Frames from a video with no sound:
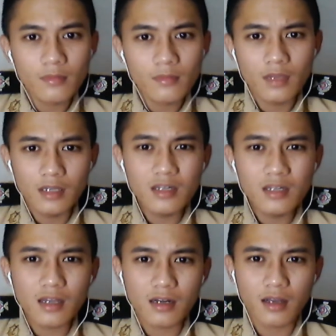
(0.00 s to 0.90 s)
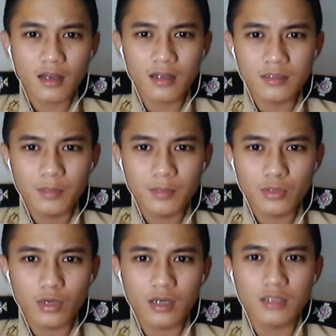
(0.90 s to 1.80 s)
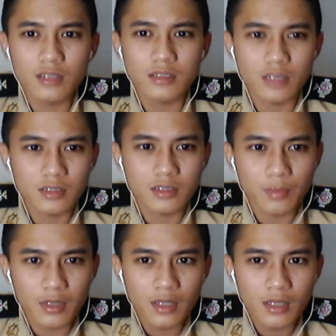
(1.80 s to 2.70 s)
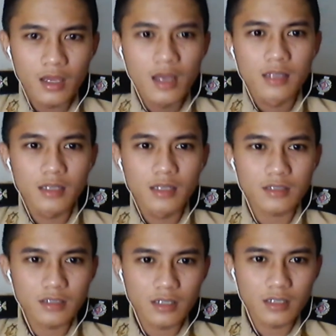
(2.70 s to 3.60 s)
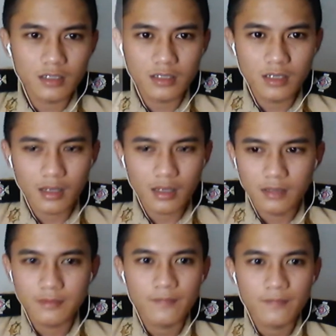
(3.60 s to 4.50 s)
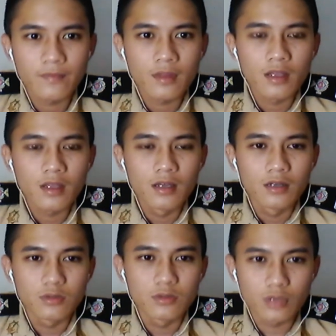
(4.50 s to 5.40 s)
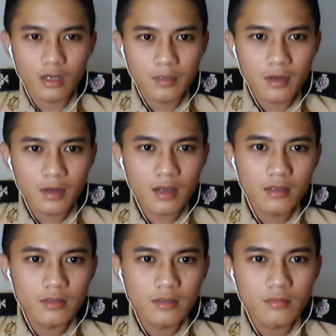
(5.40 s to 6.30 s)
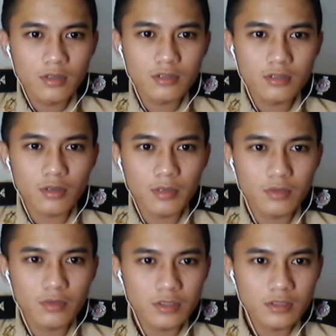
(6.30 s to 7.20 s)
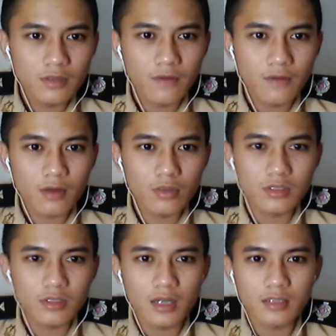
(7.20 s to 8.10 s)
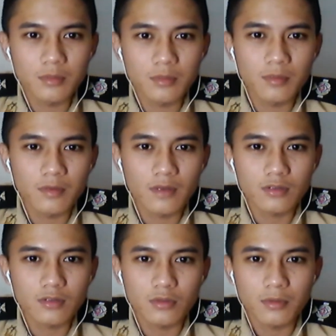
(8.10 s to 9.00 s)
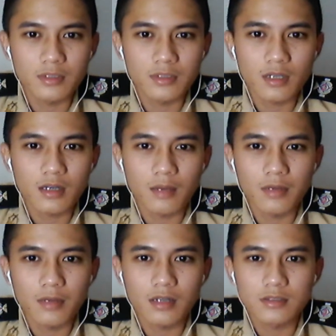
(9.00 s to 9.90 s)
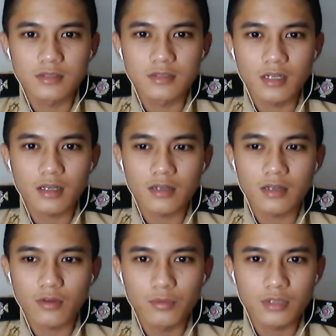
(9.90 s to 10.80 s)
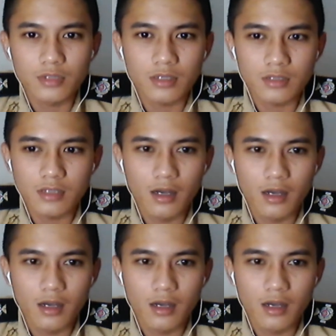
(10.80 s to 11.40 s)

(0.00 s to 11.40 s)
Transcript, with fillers: Ini dikarenakan pertukaran data secara cepat yang terjadi antara jaringan. Artikel kelima, monitor bandwidth firewall tidak hanya bermanfaat untuk memastikan keamanan jaringan komputer terjaga.